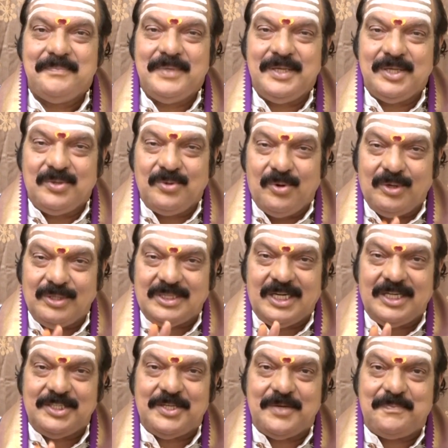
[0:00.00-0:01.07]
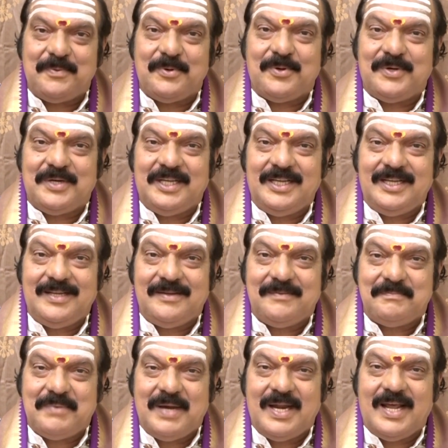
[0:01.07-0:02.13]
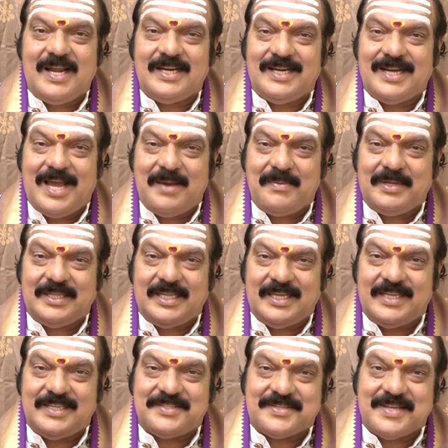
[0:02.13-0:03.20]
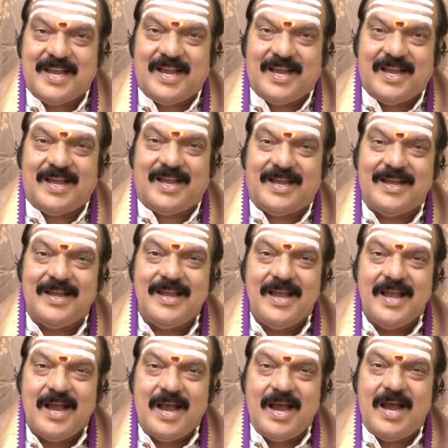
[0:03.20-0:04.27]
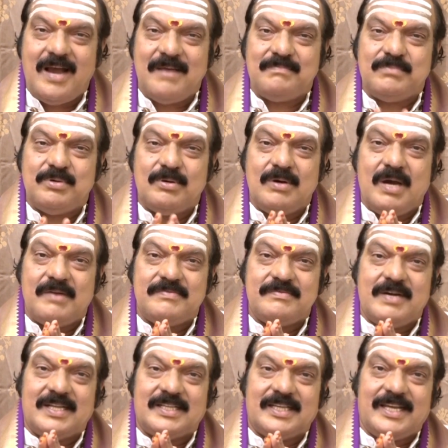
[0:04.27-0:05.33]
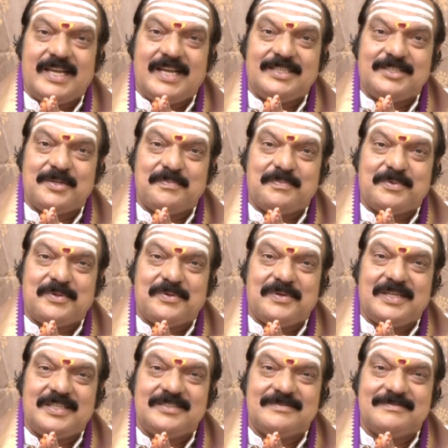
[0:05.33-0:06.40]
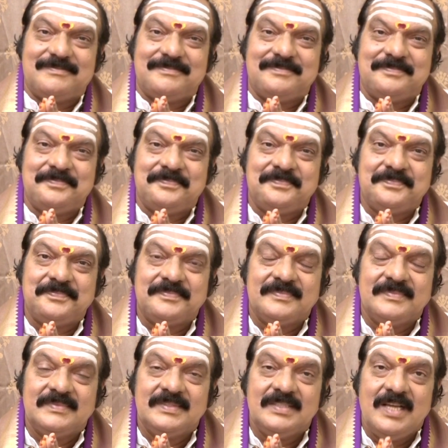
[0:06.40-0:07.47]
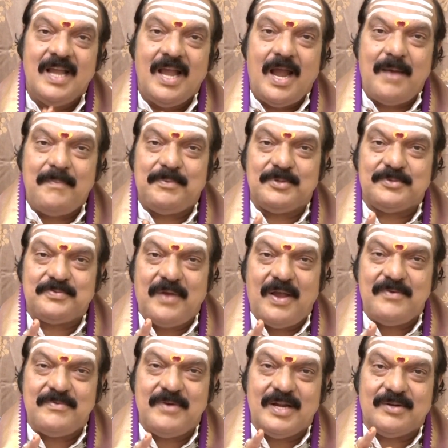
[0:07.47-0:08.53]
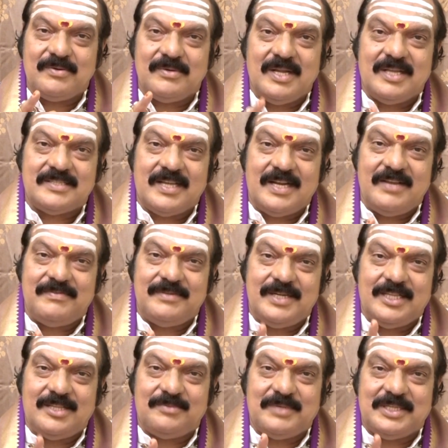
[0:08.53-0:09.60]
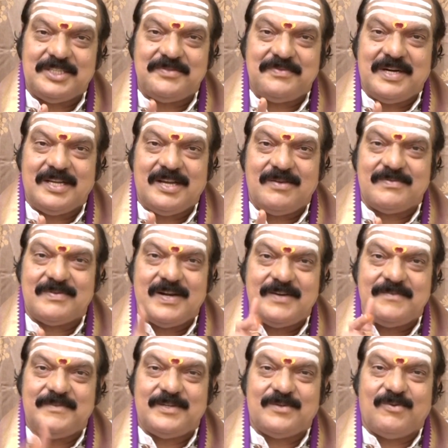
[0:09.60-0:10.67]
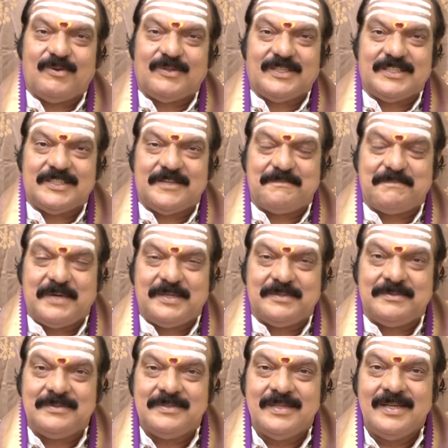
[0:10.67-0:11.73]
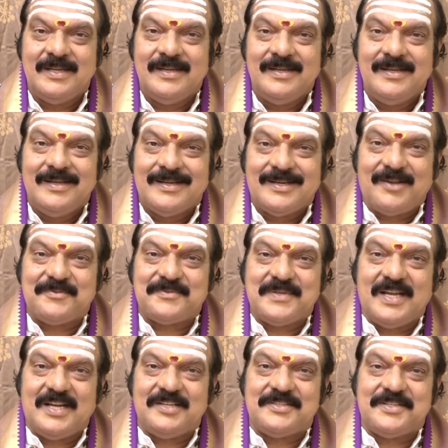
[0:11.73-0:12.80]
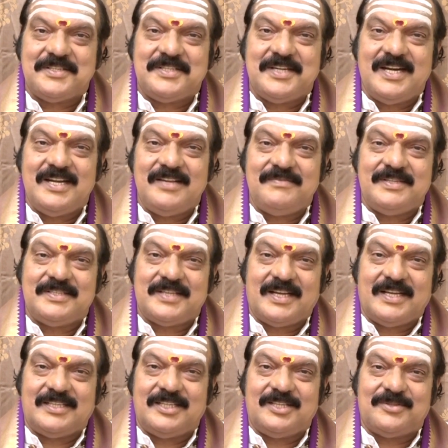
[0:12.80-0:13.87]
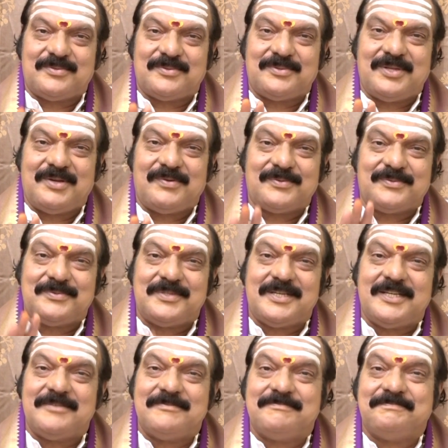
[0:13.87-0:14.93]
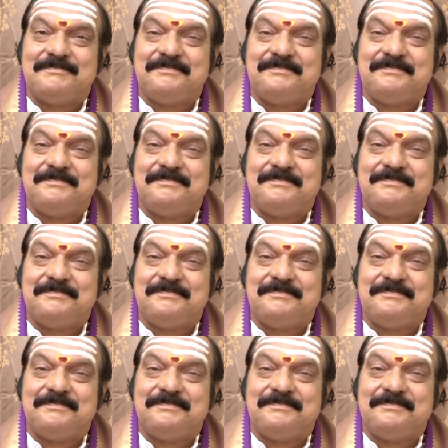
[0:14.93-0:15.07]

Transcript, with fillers: మీ గోత్రం చెప్పుకొని ఫలాని నామధేయస్య అహంభో అవివాదయ అని చెప్పుకోవాలి అప్పుడు స్వామివారు కూడా సరే వీడేదో మంచివాడిగా ఉన్నాడు వీడి గోత్రం చెప్పాడు నమస్కారం చేసేళ్ళే వీడి సంగతి ఏదో చూద్దాం అనుకుంటాడు